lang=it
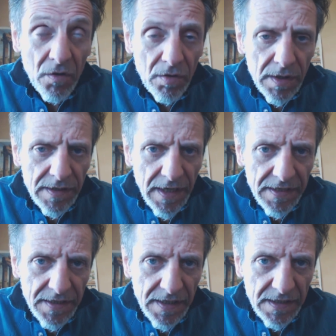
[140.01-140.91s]
Ore
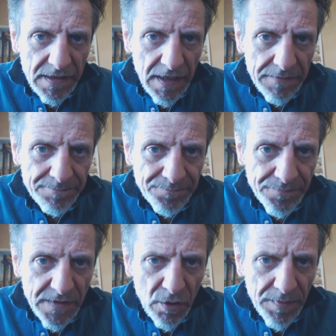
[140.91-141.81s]
3.30,
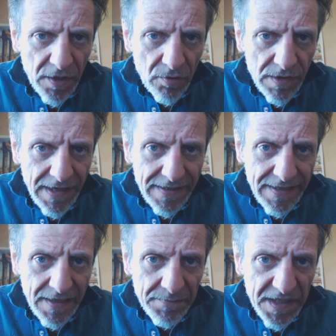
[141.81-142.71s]
sto per incontrare
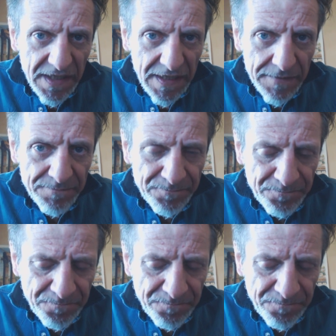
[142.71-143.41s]
delle amiche,